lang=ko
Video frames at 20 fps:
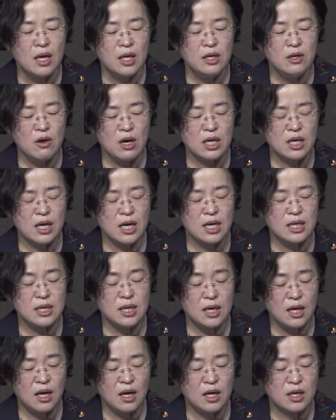이러한
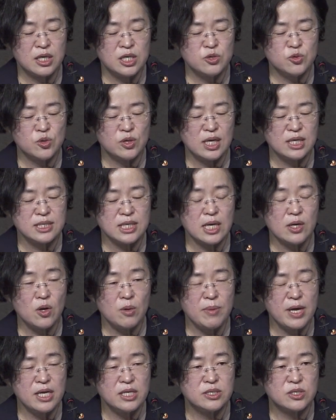어, 기술과
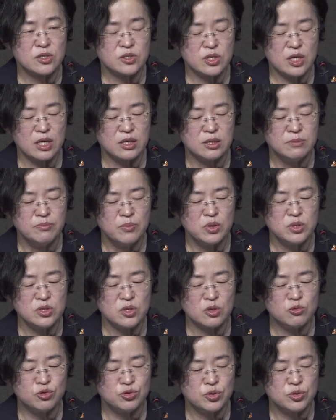산업에 있어서의
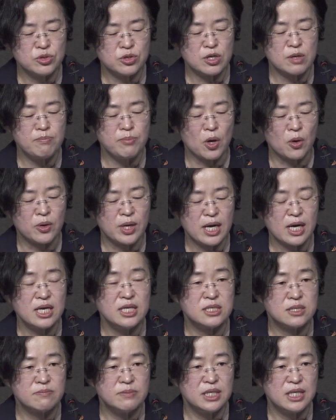근본적 구조적인 변화가
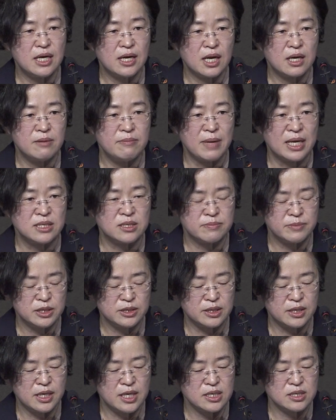있습니다라는 말씀을
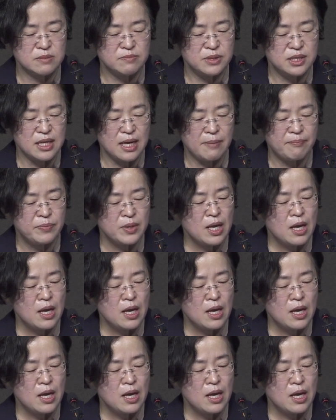드리겠습니다.